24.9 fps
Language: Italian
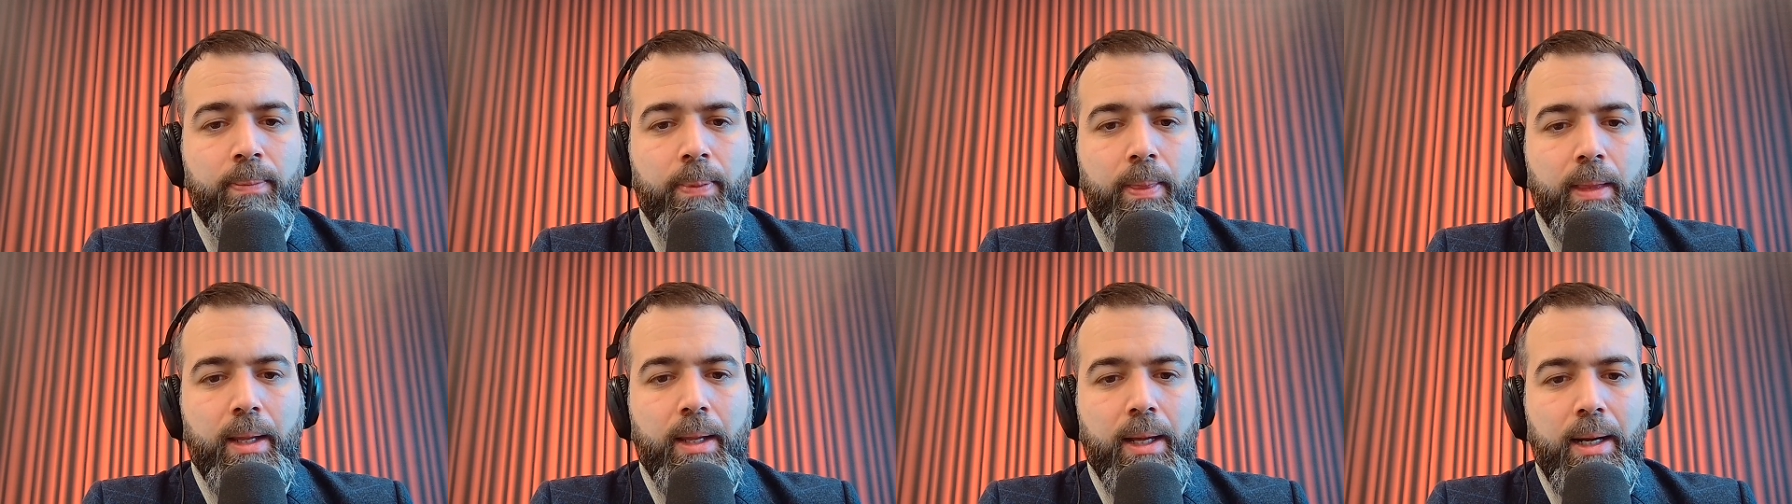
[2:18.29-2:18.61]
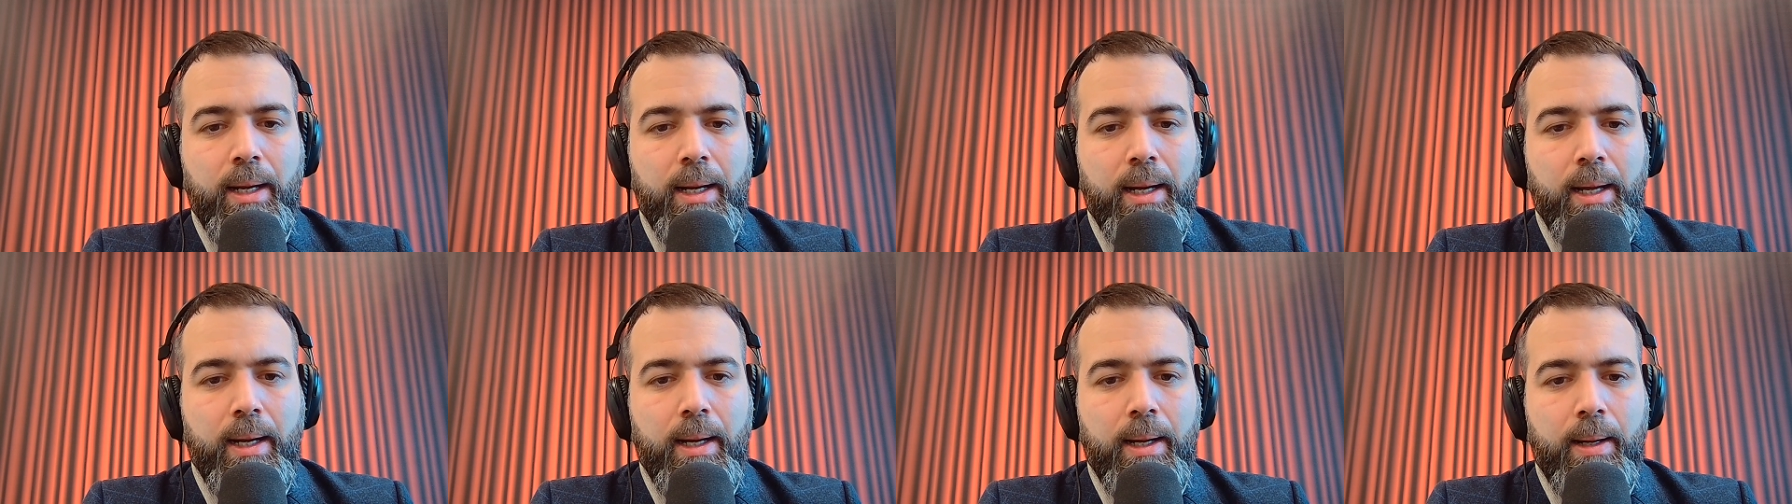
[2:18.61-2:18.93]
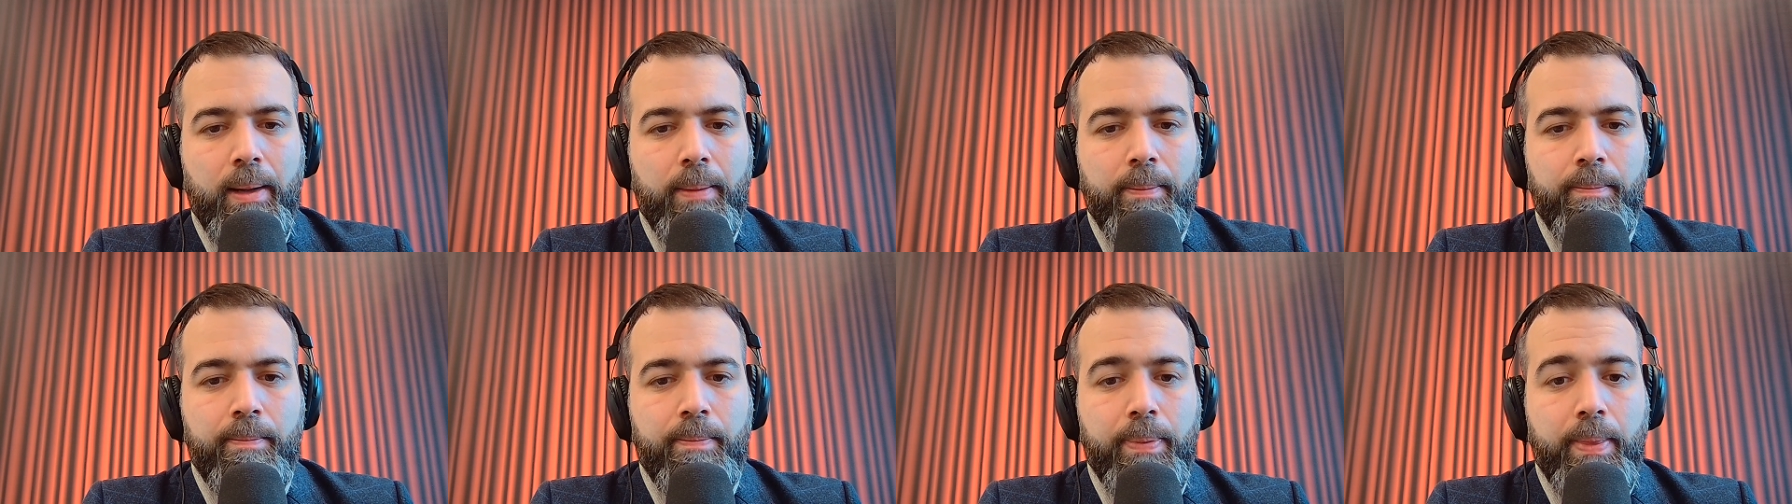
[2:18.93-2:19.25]

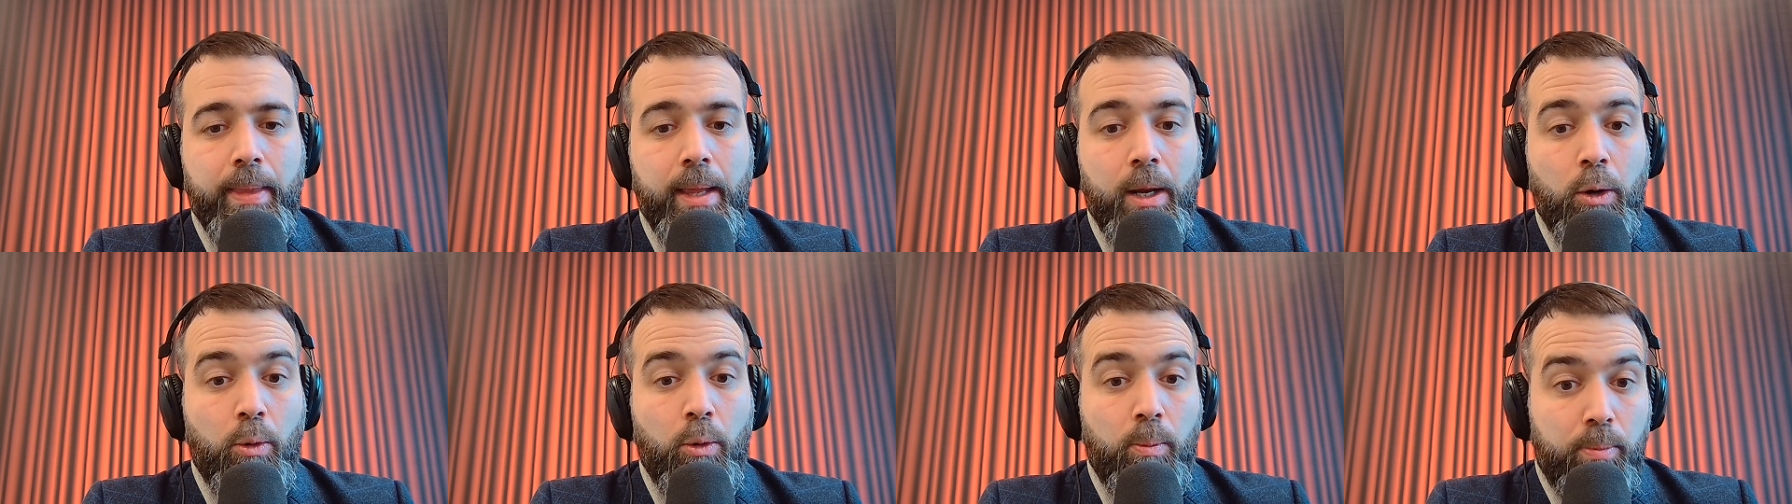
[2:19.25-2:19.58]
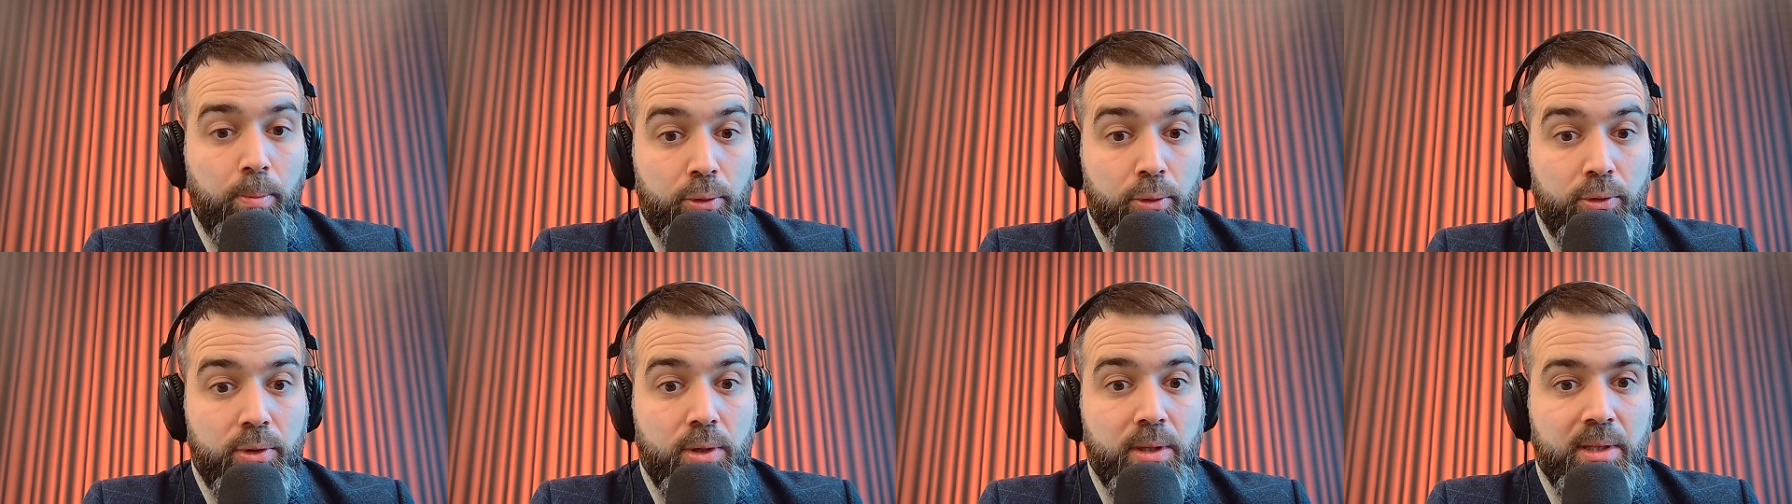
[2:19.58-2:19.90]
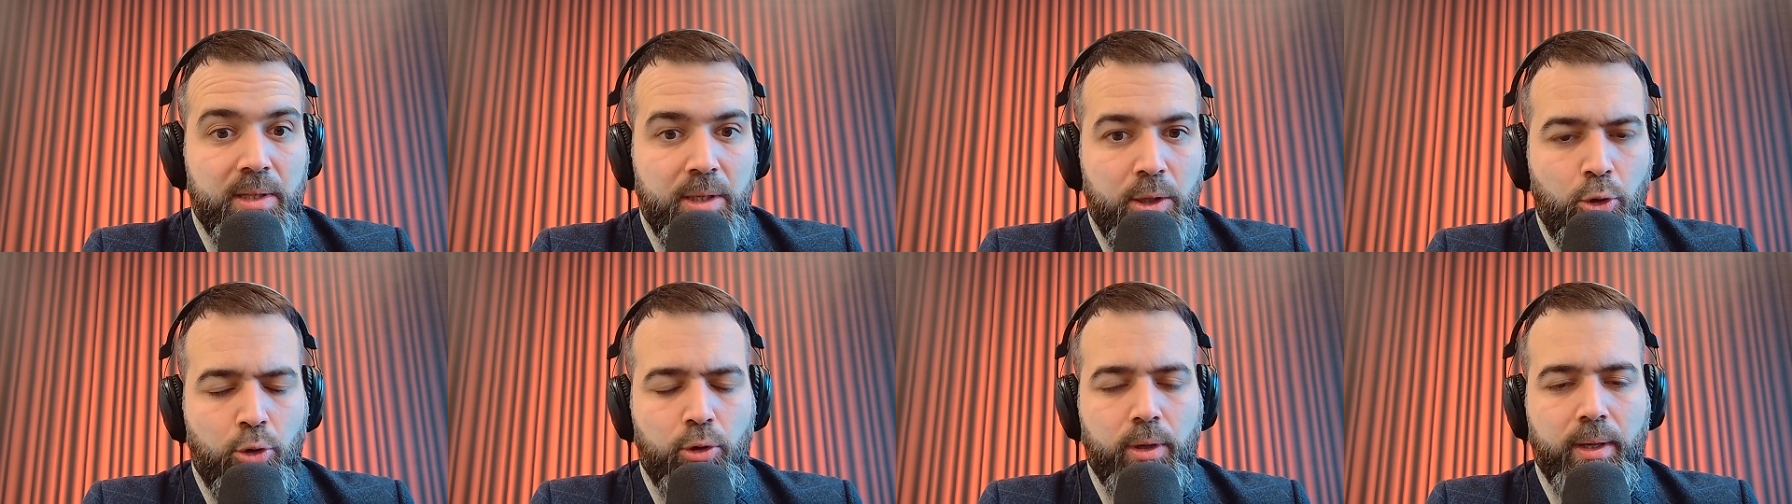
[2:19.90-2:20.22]
della, mm,
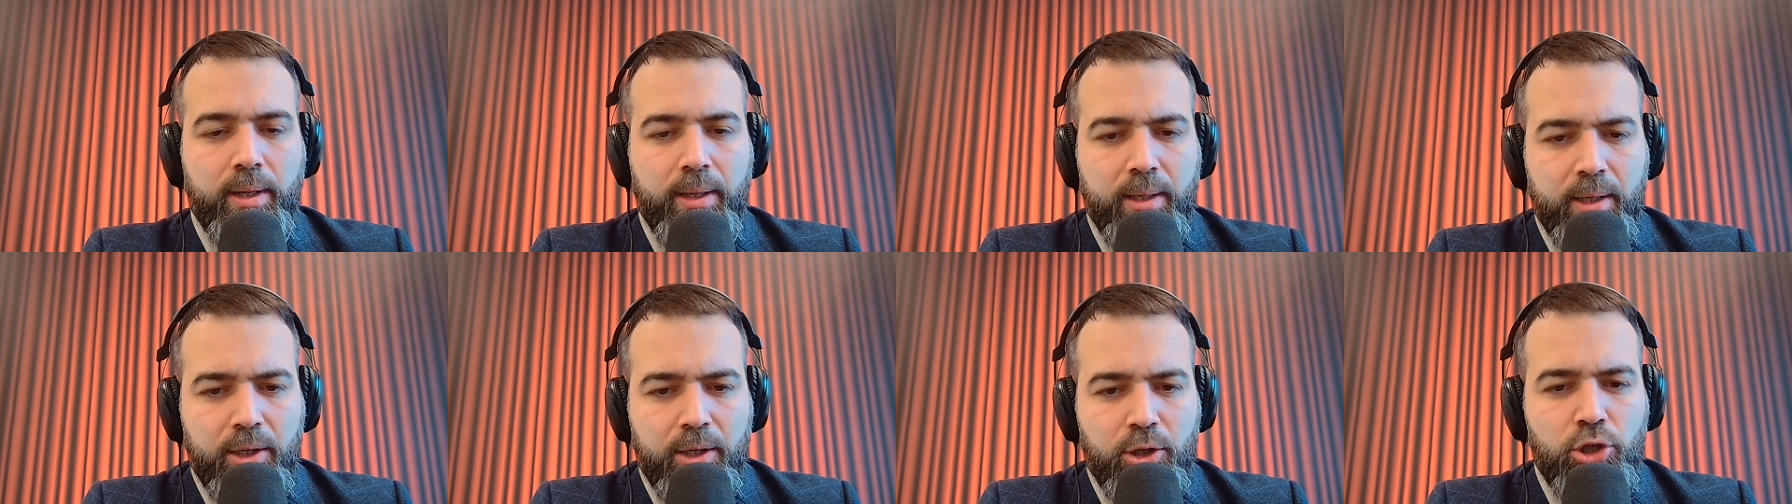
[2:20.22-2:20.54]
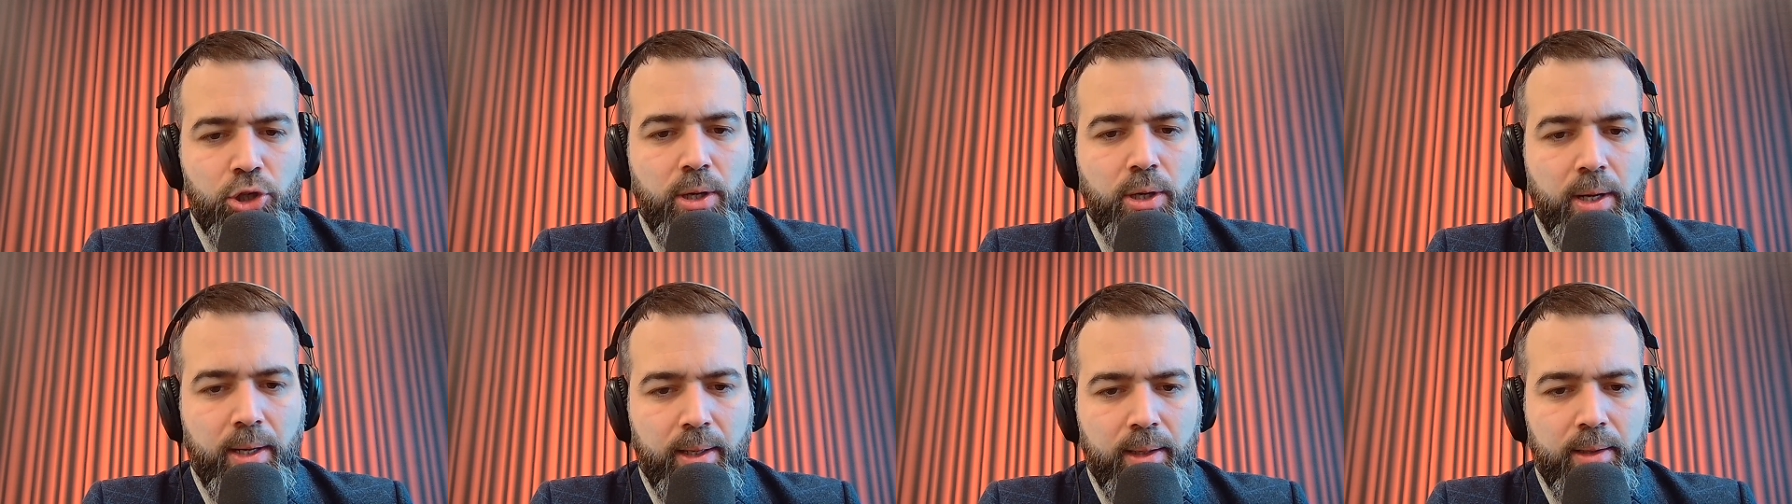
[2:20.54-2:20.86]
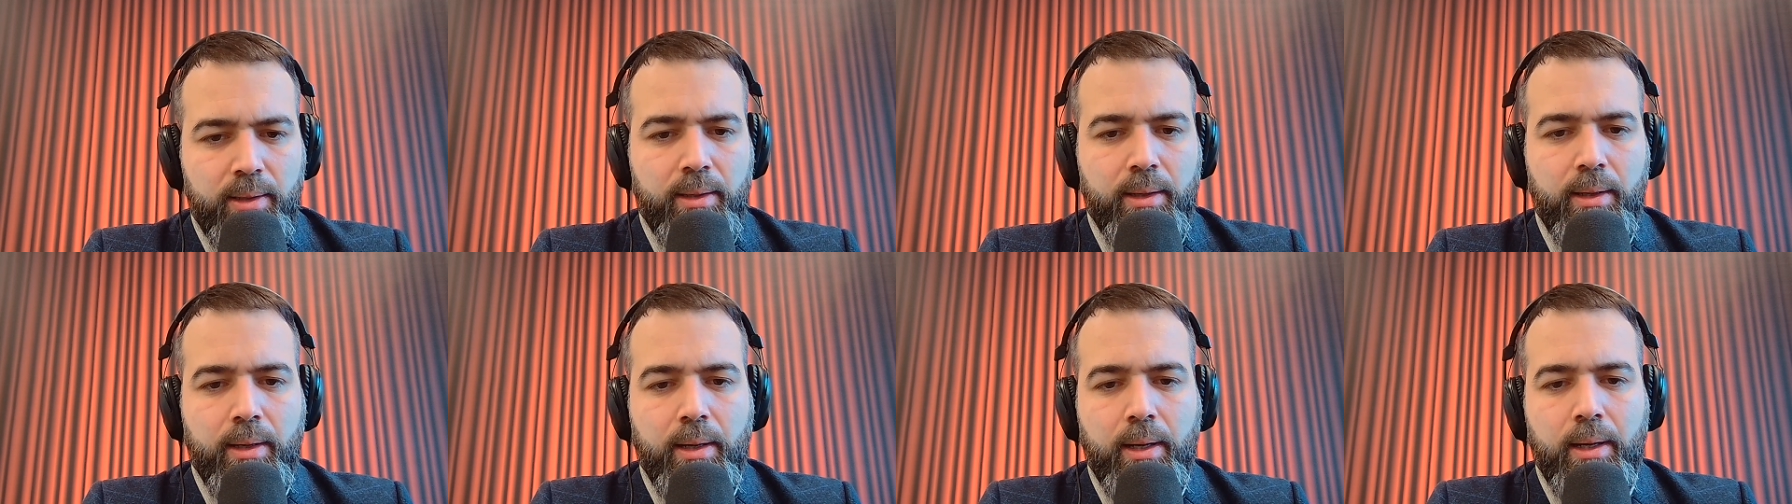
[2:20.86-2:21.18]
dell'opposizione
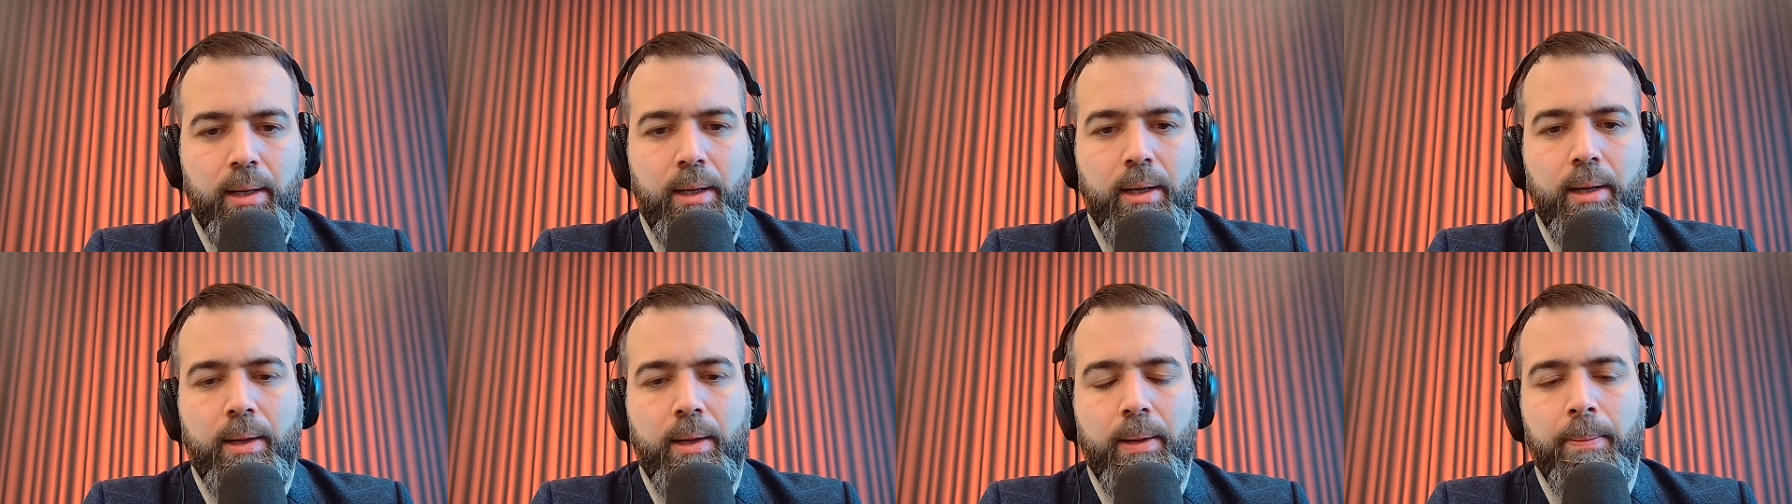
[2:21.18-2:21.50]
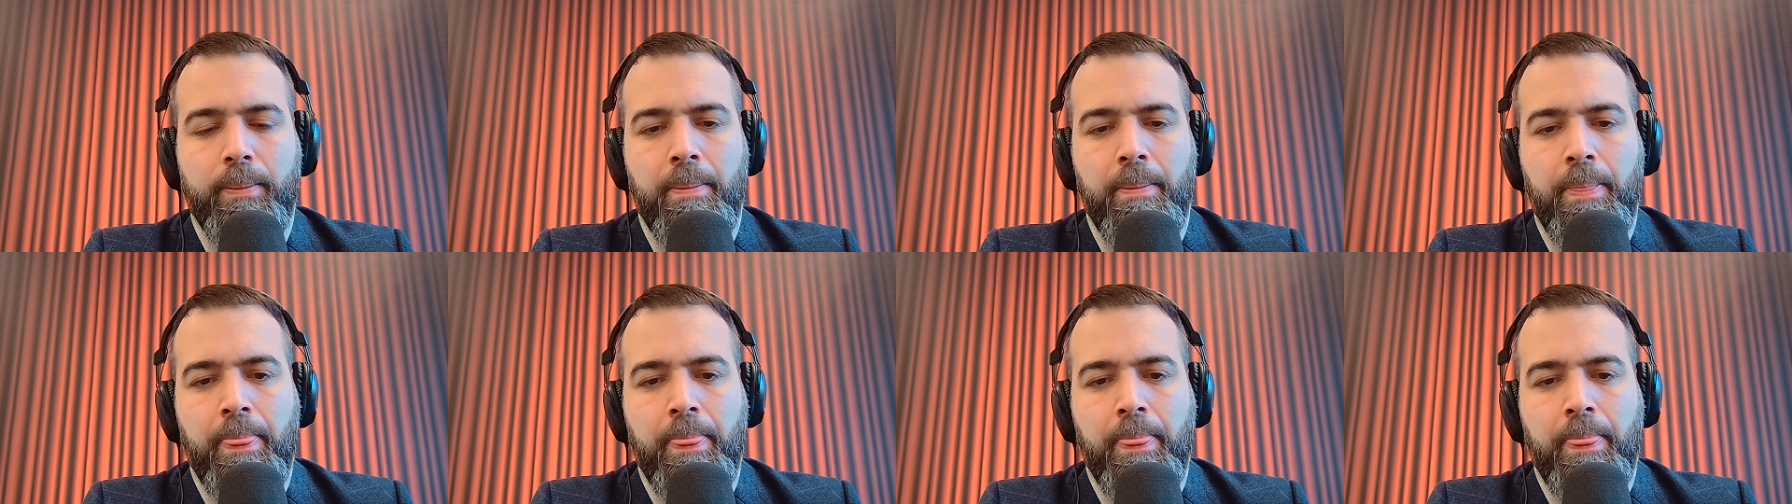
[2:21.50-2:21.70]
crescente alla,